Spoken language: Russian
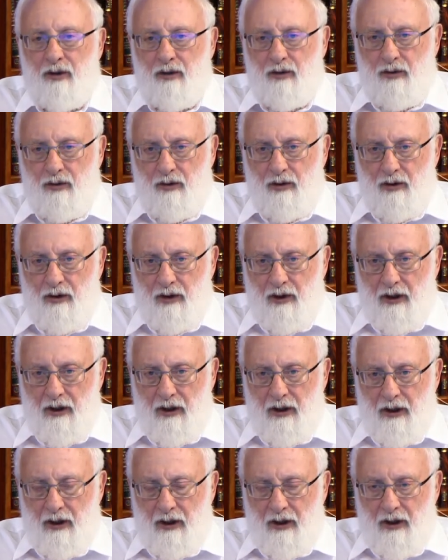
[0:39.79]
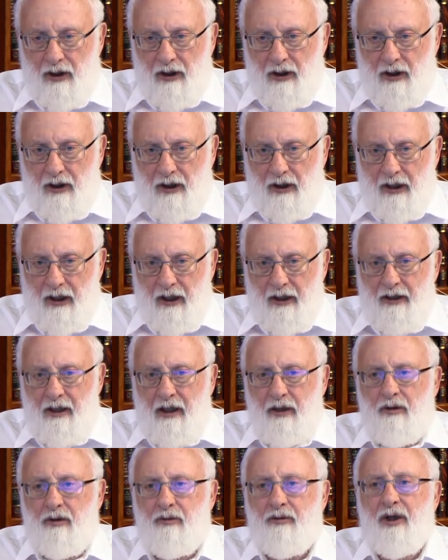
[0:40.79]
Мы не существуем ради
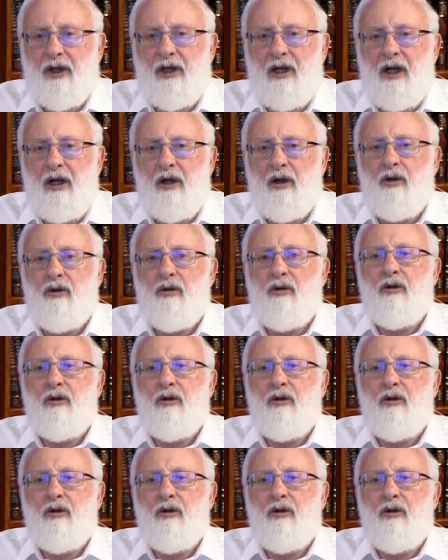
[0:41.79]
самих себя.